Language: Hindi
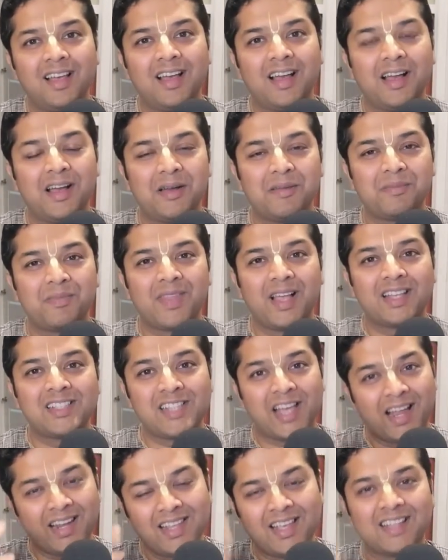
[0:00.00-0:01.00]

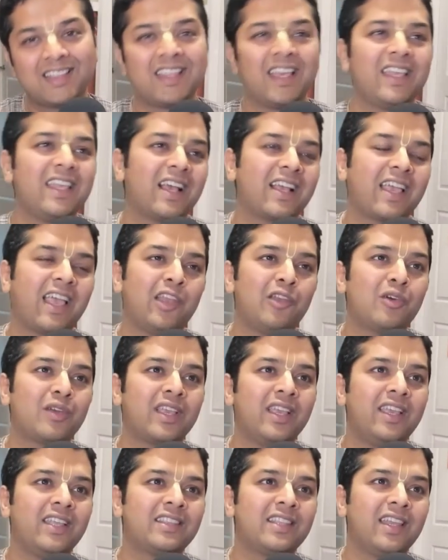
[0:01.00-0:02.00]
आचार्य थे या कह लो
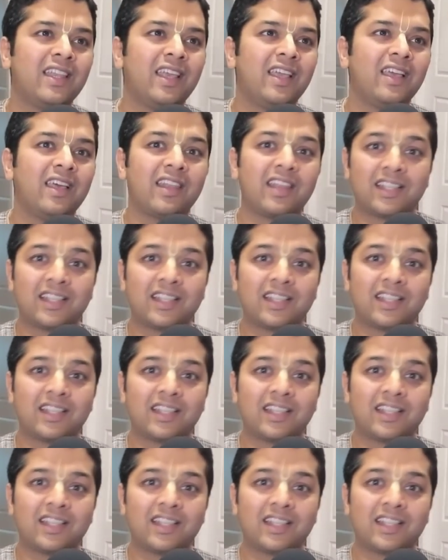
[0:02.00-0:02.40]
कि इतने